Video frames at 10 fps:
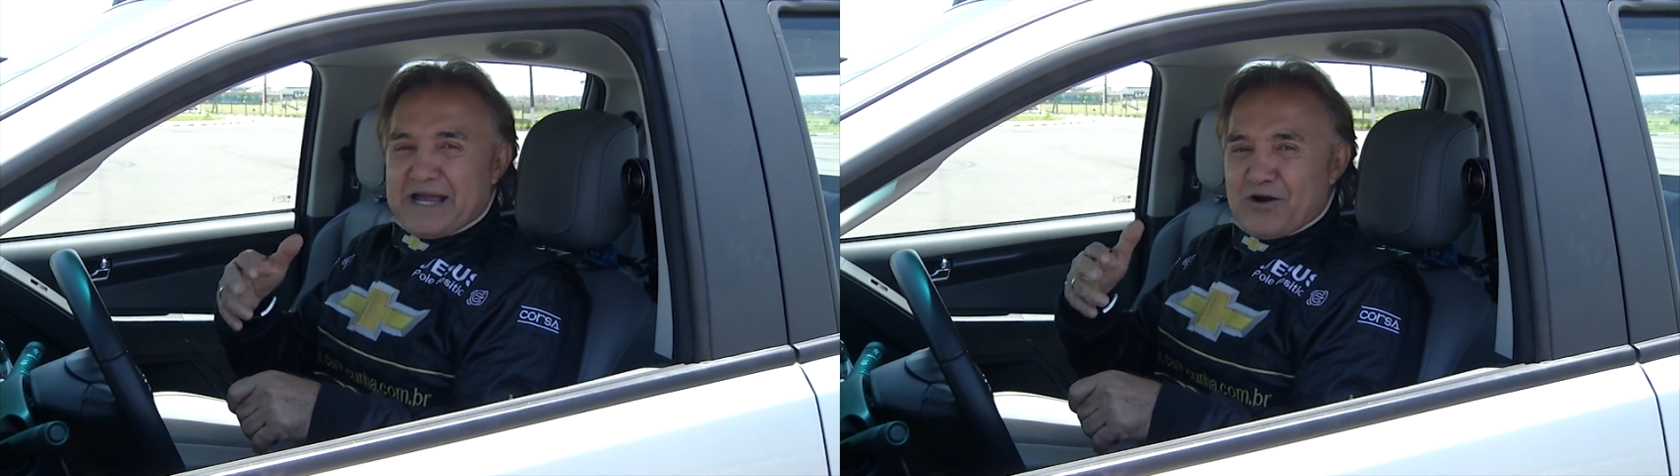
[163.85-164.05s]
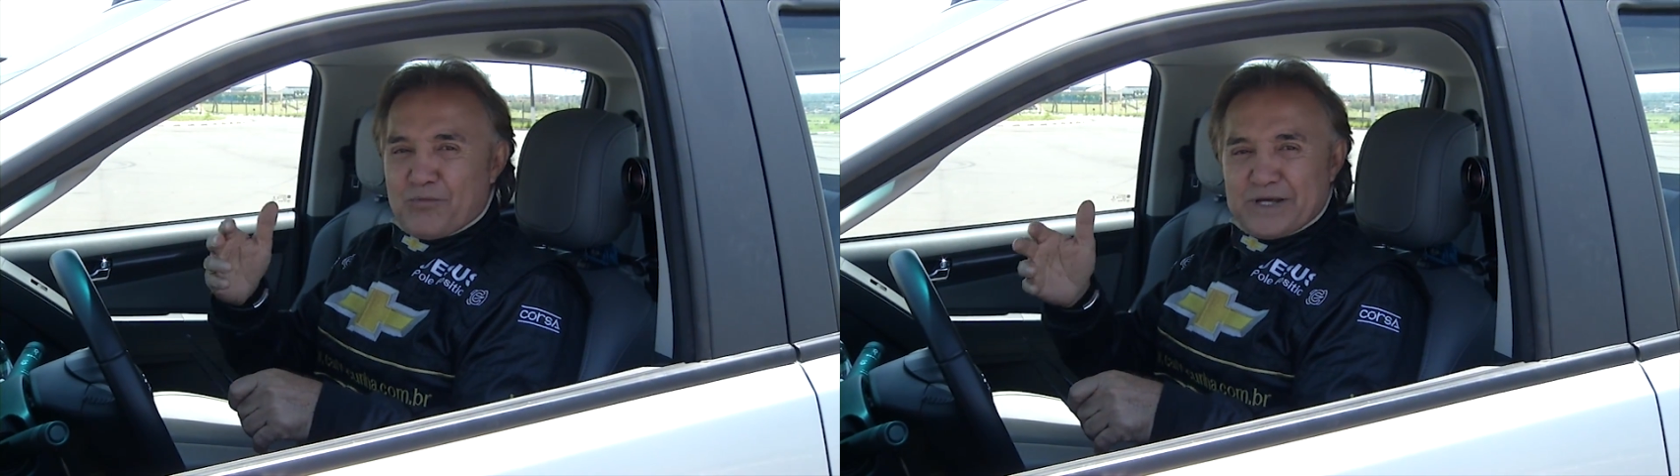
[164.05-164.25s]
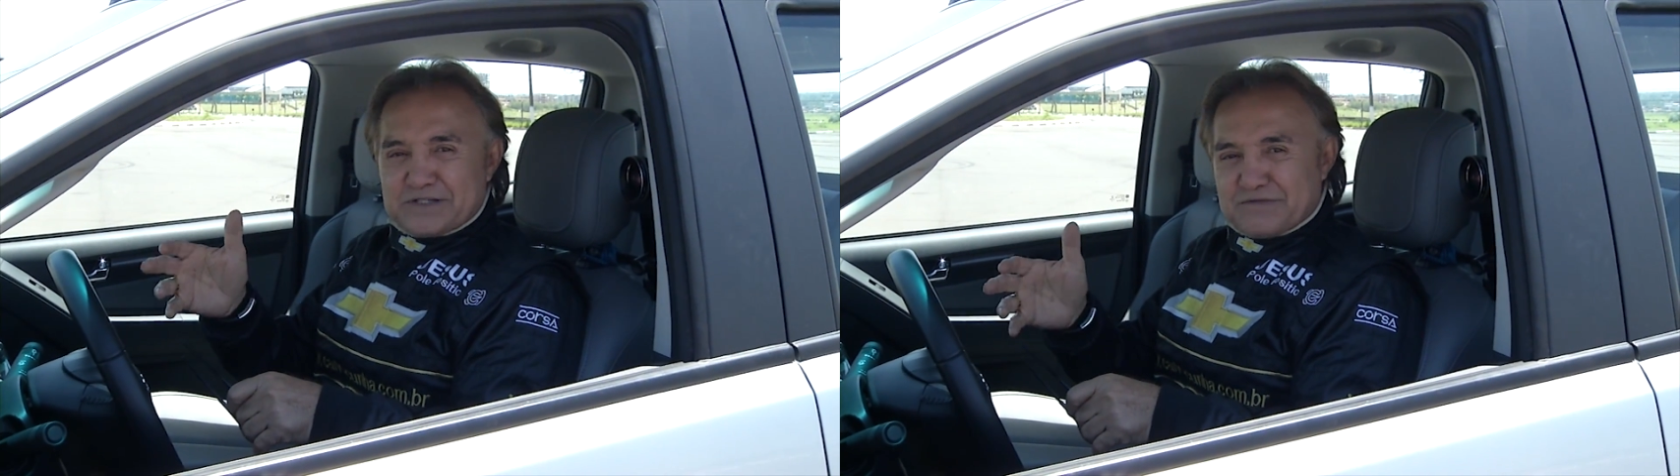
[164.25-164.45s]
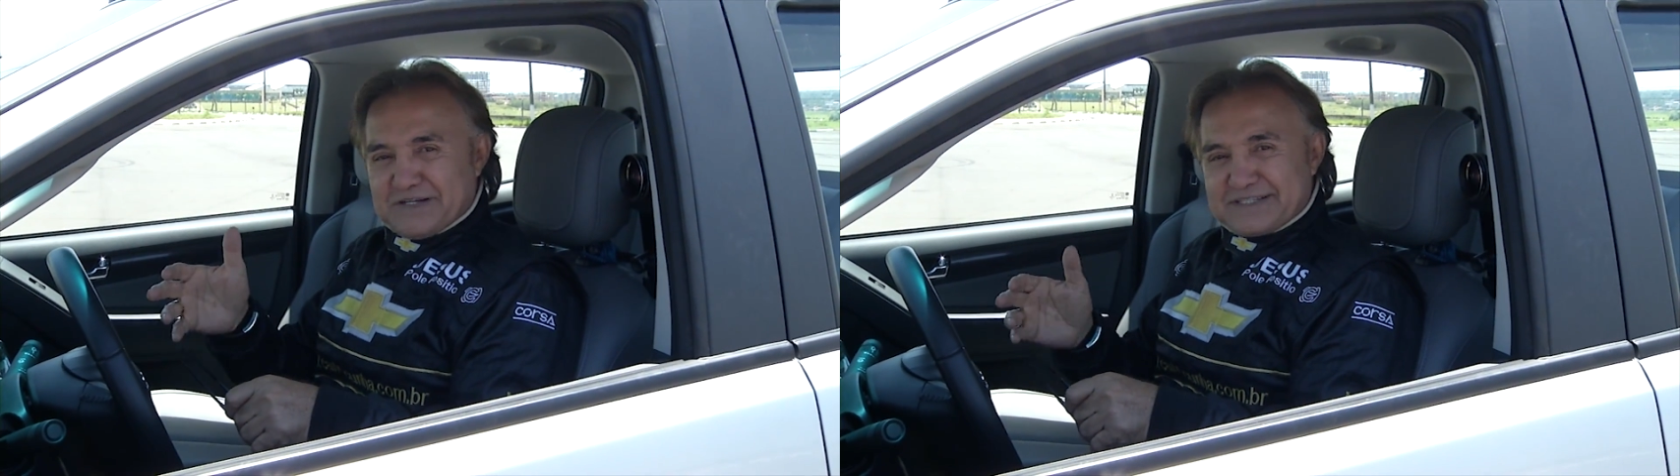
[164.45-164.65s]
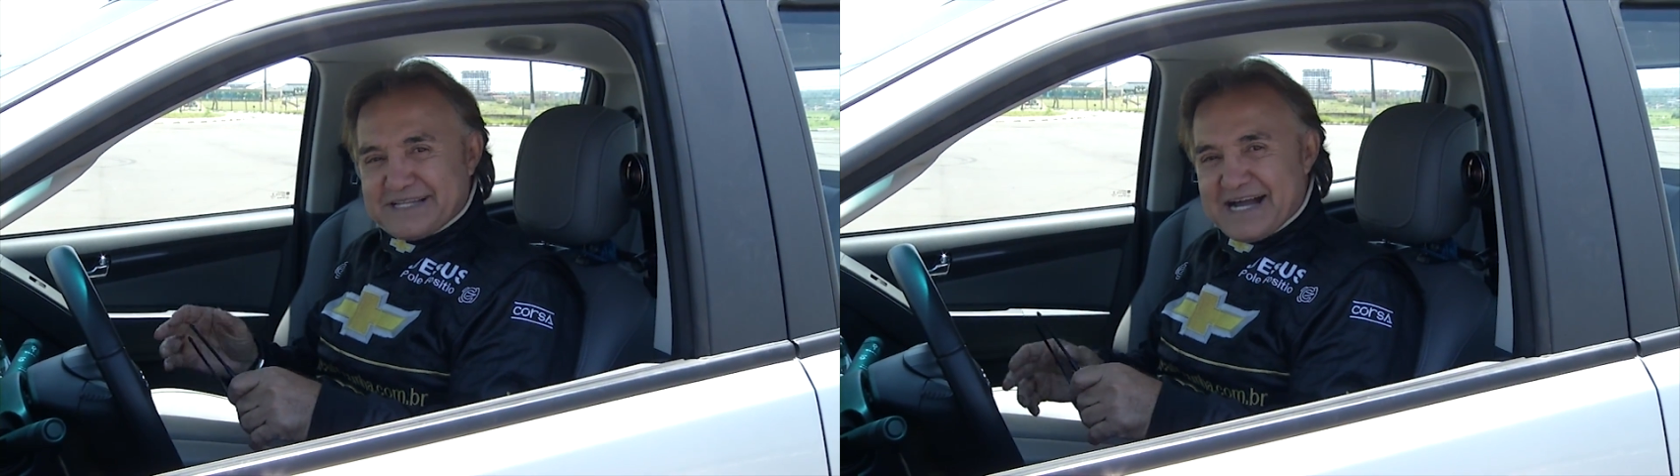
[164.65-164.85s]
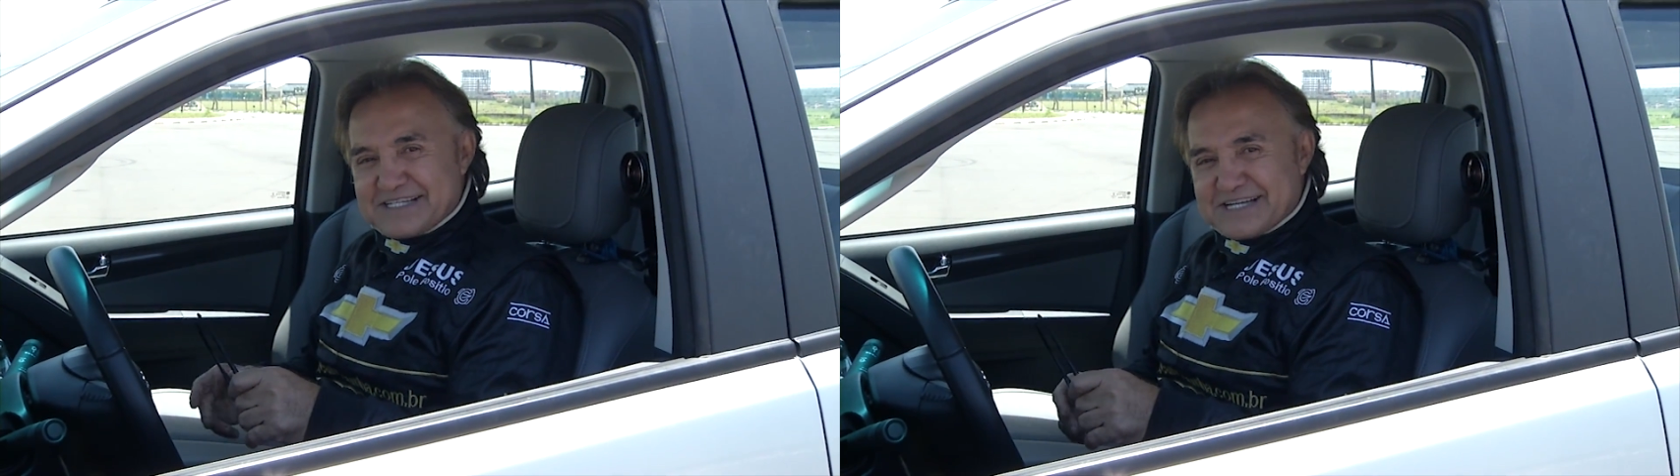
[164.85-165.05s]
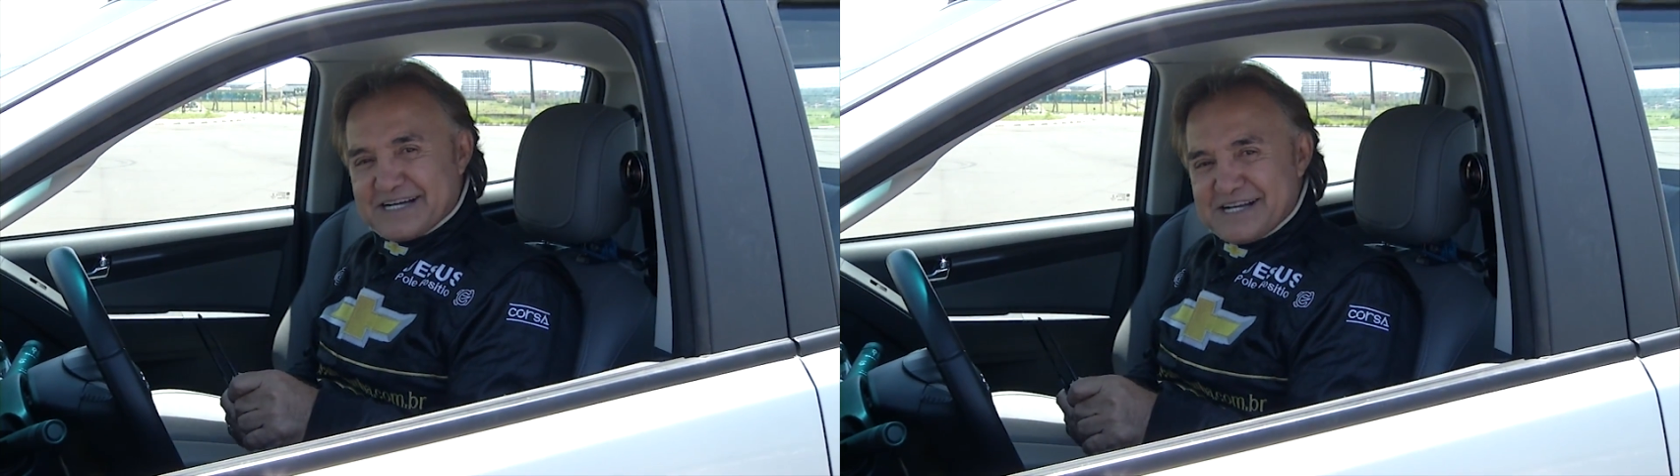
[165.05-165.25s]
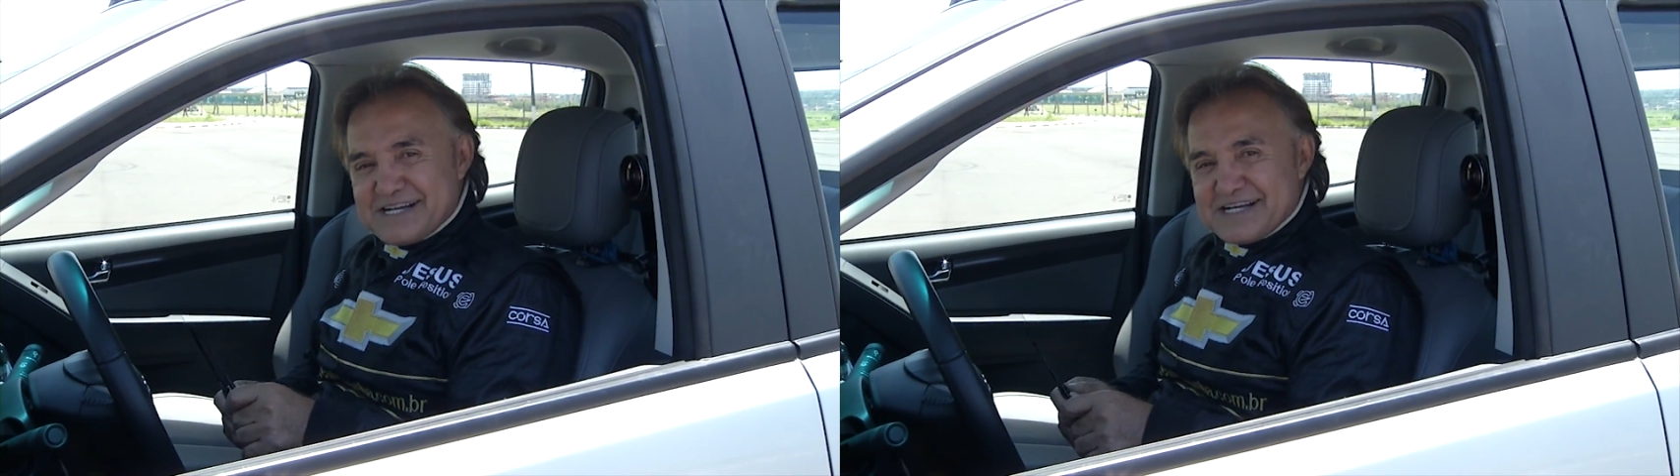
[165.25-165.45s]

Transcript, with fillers: realmente fantástica.